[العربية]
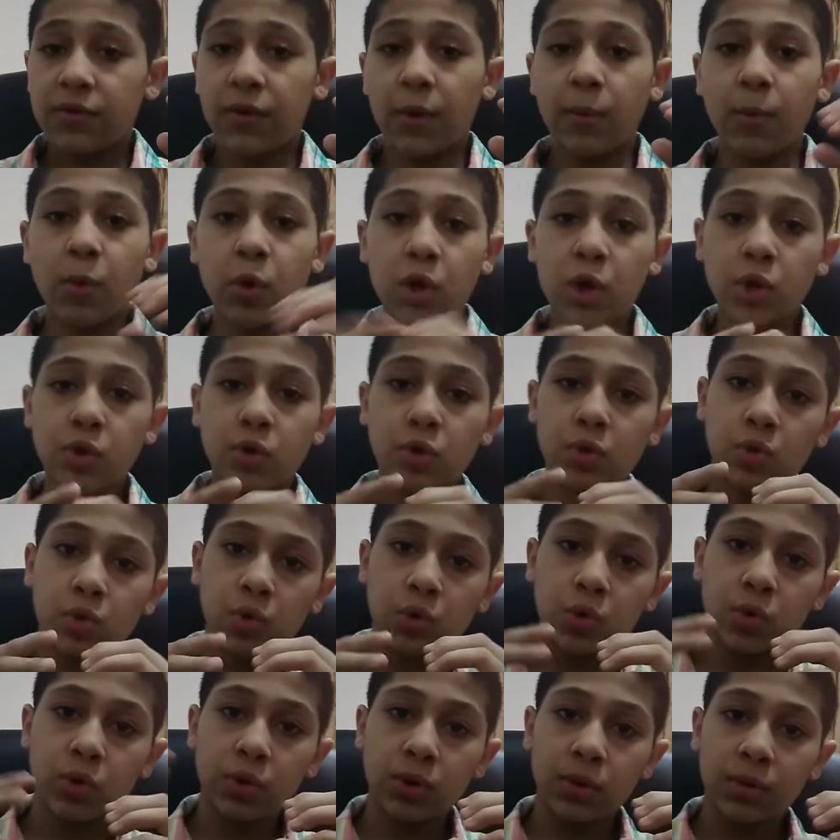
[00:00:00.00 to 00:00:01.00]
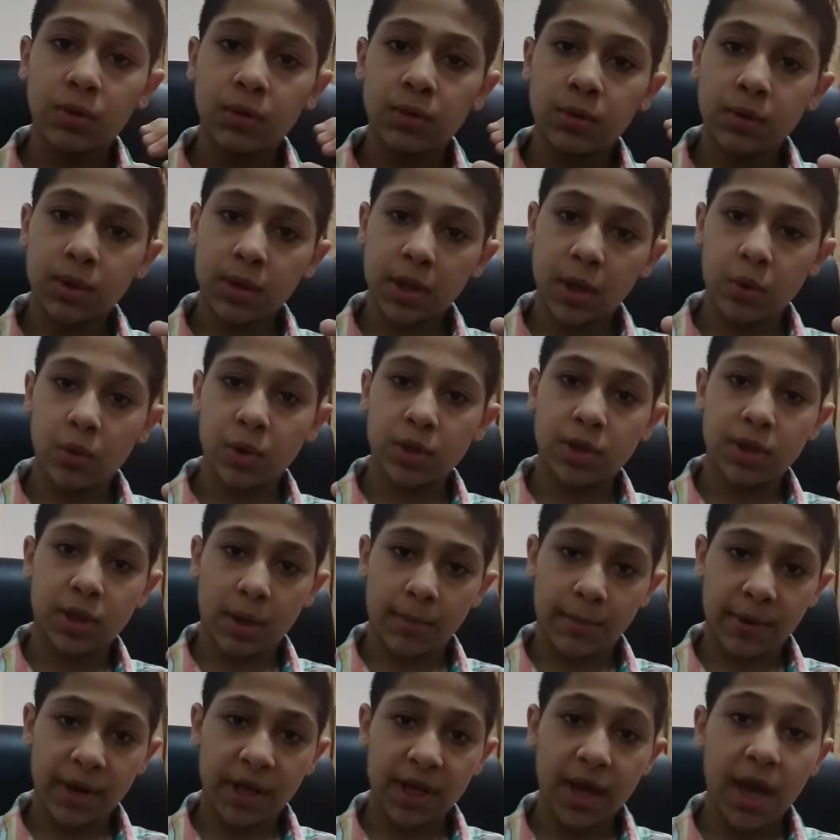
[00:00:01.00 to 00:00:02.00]
فممكن تكون دولة
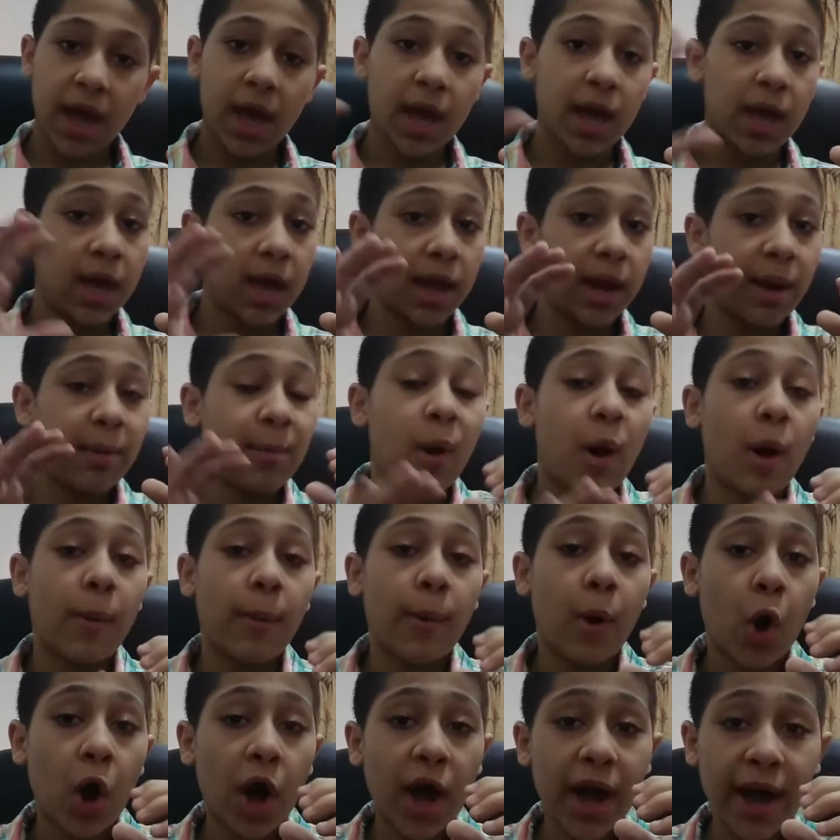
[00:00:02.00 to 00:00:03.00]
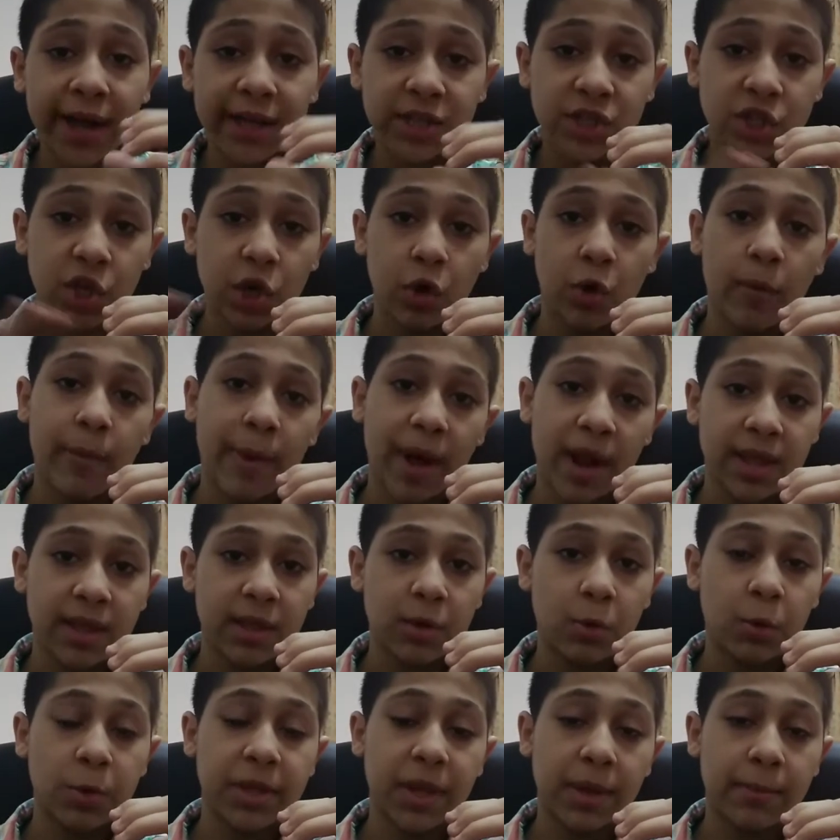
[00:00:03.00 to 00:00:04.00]
أمريكا أنا ما بوقعش اللوم على
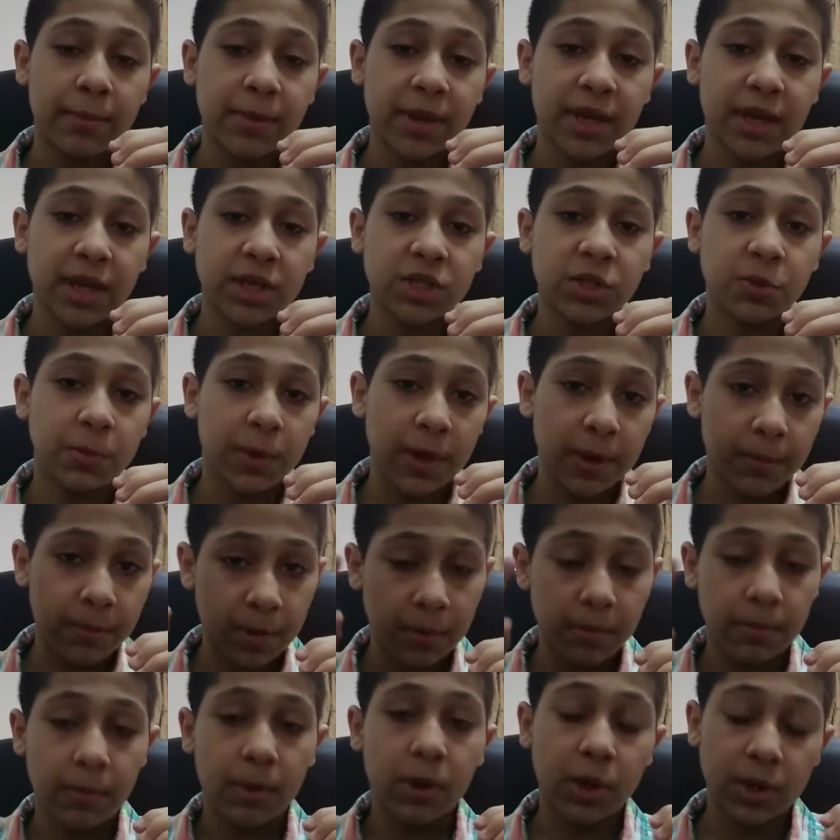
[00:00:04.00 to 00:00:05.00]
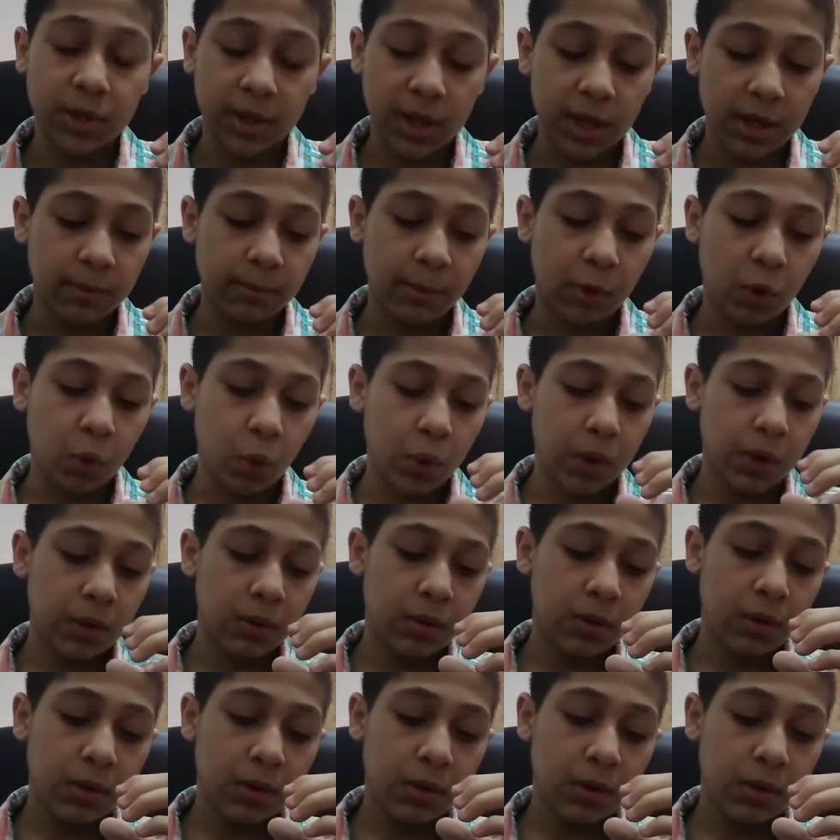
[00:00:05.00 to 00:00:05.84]
دولة أمريكا يا شباب للمرة التانية بقول